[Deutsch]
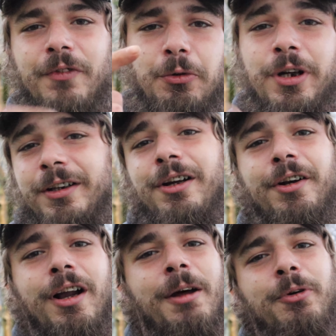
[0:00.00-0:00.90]
Wenn du hier den
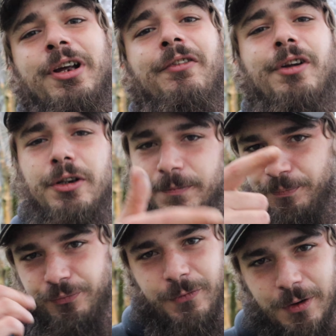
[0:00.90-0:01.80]
Kanal abonnierst,
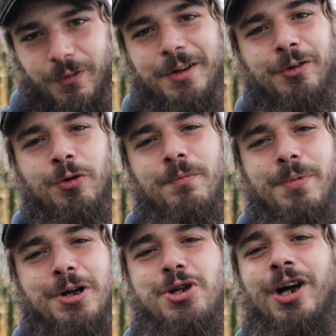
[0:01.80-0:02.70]
weißt du
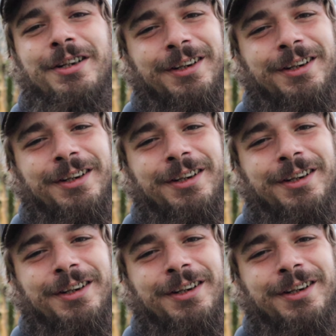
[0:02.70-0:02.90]
Bescheid.